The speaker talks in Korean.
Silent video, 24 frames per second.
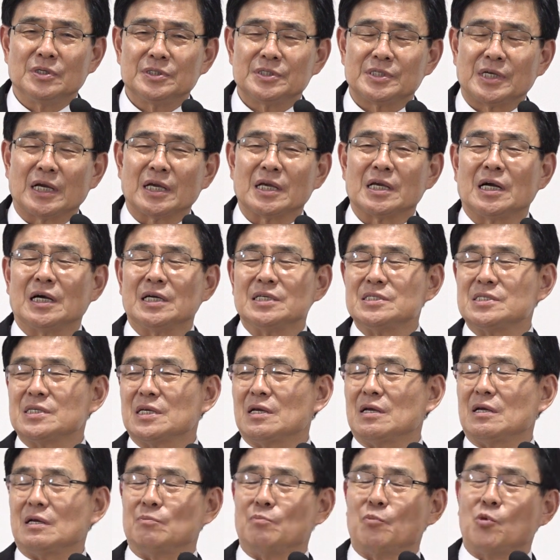자기가
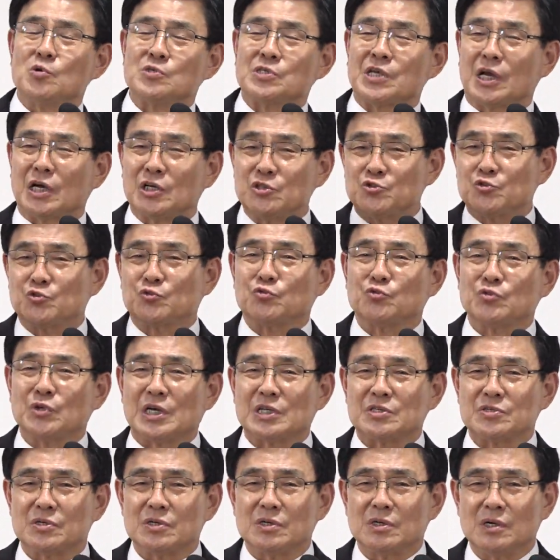이제 모세가 죽고
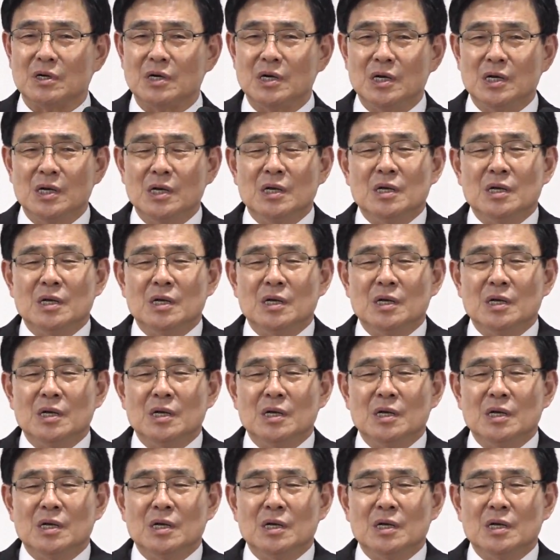나서